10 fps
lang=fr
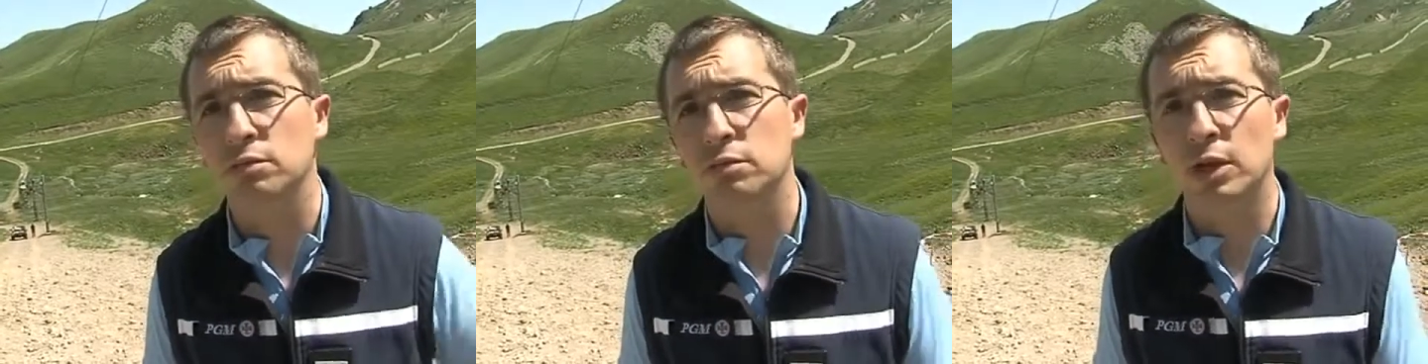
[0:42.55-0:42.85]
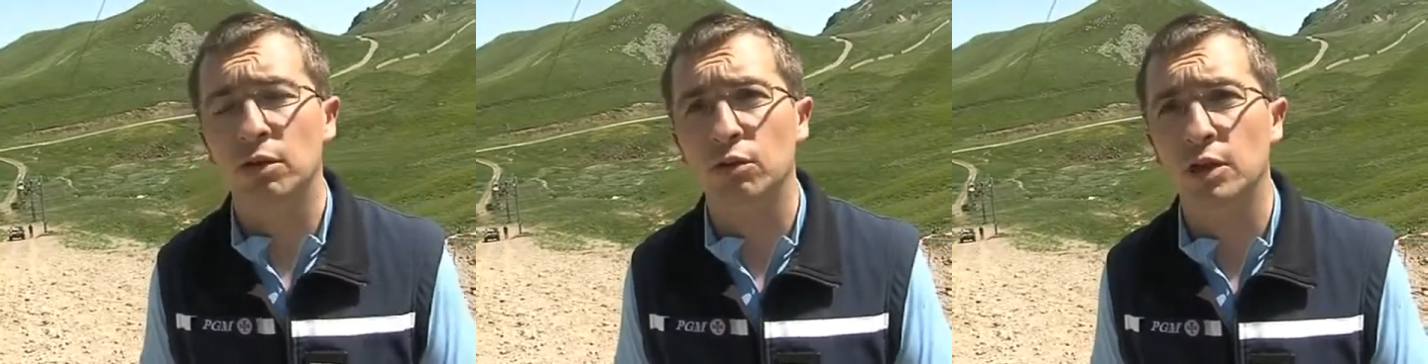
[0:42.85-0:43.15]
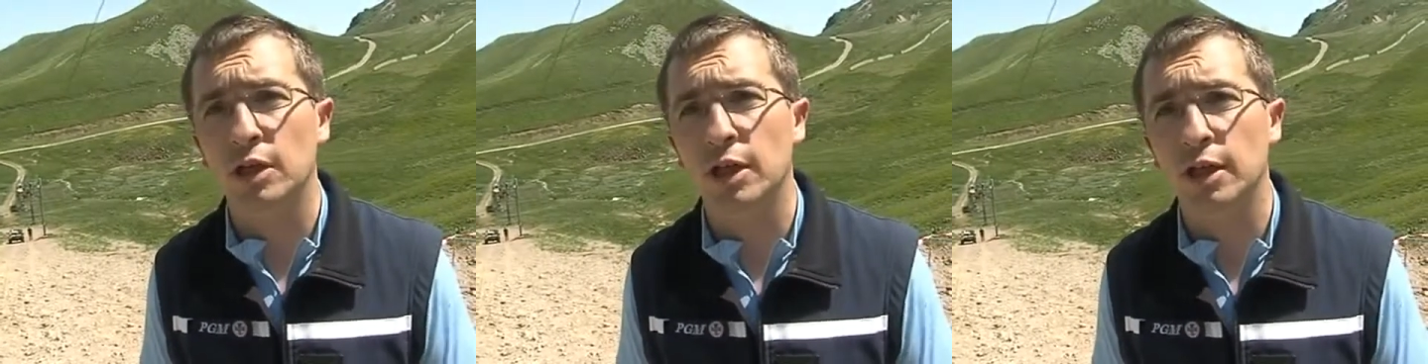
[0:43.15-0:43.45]
bah, dans des
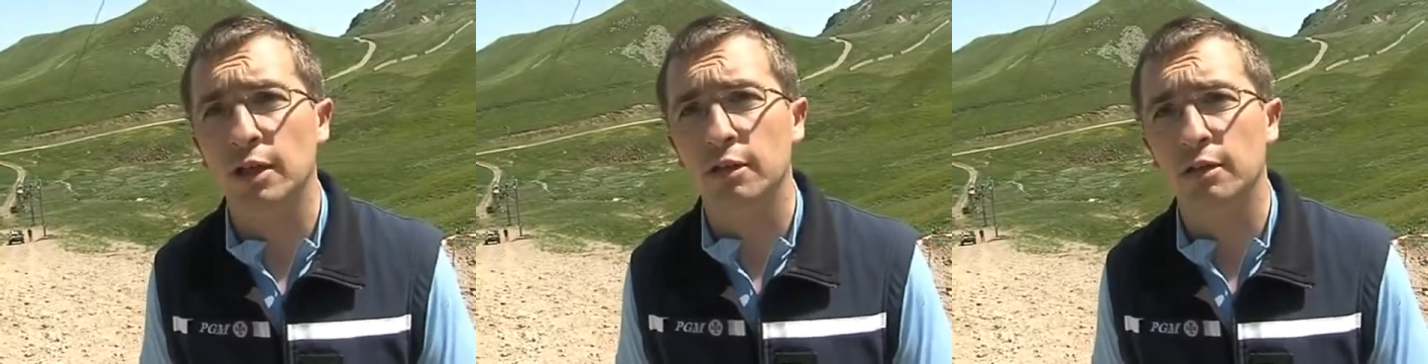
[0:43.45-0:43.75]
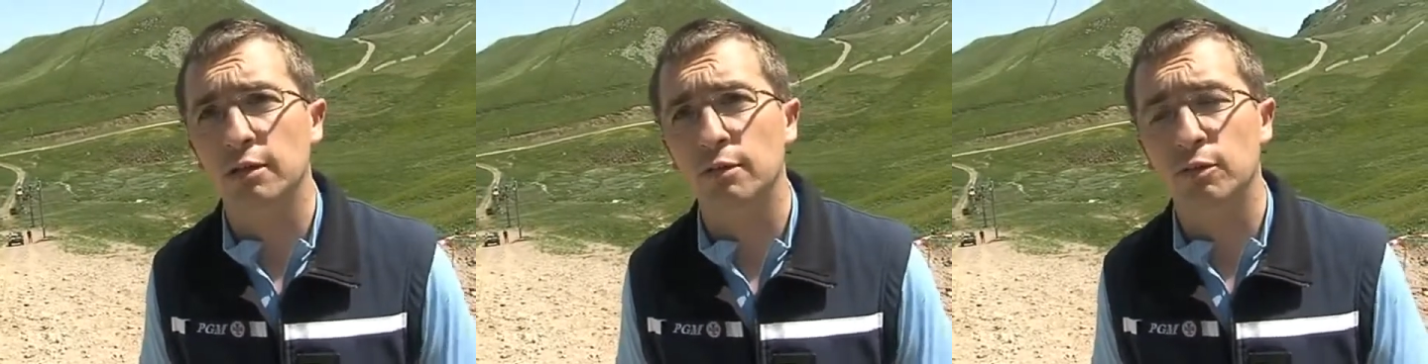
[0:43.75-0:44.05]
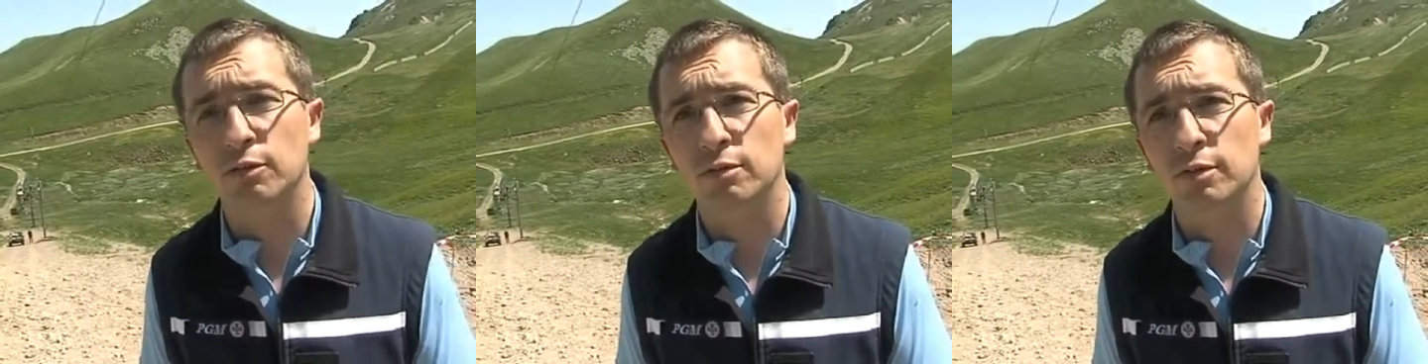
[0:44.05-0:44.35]
délais euh,
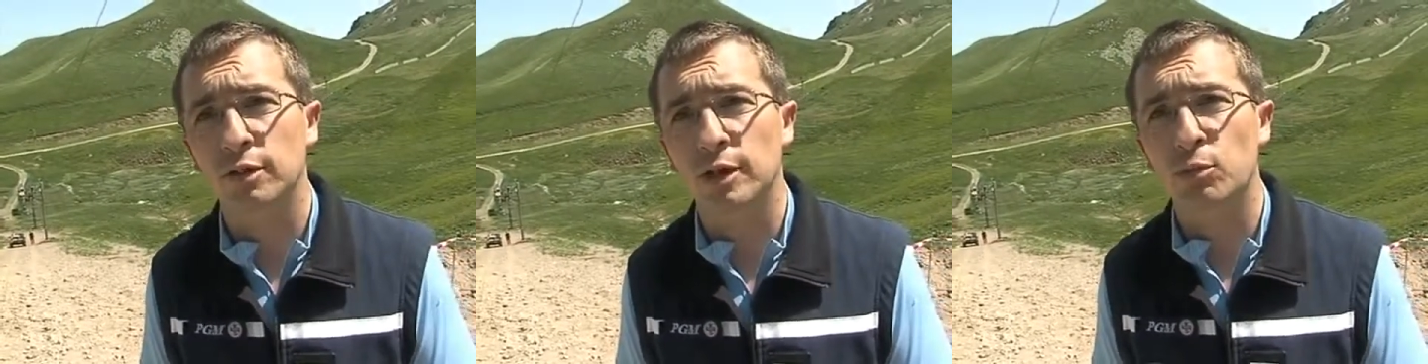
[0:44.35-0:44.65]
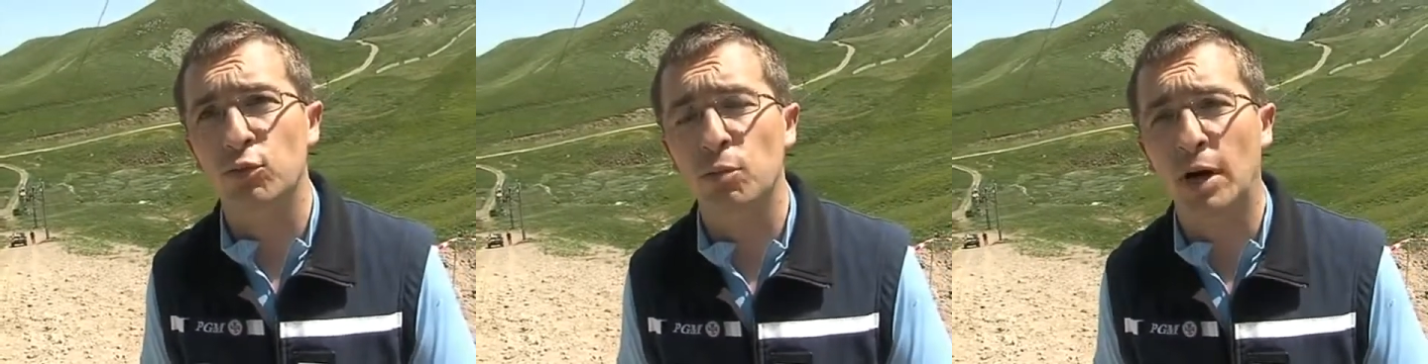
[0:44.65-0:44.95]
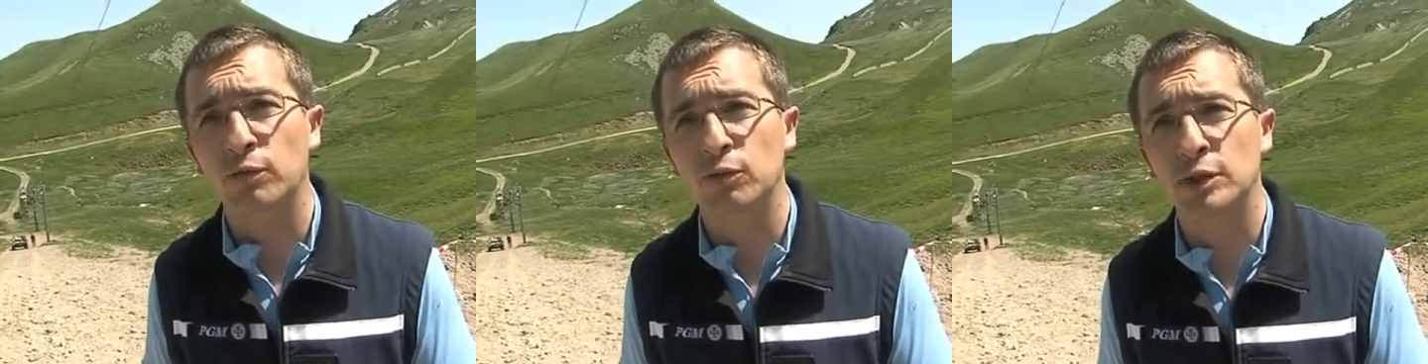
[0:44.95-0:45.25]
les plus
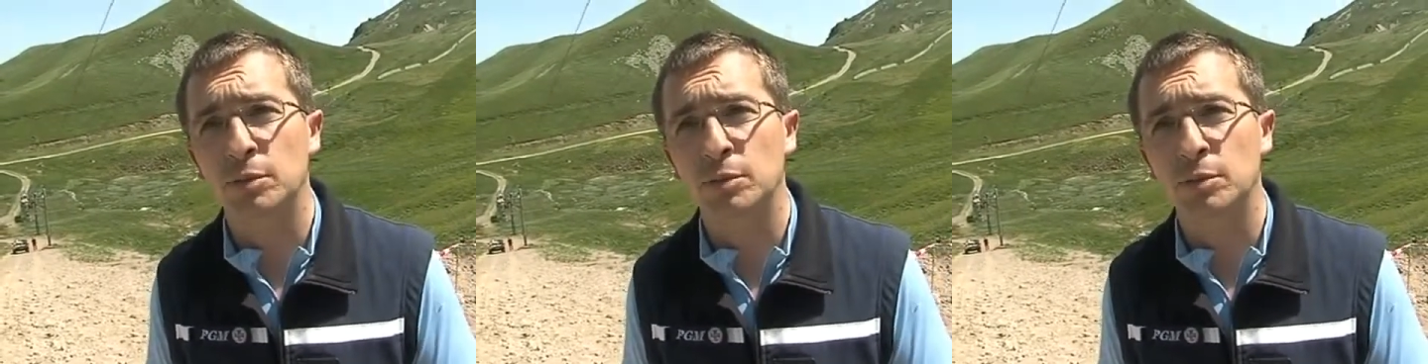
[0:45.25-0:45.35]
brefs, on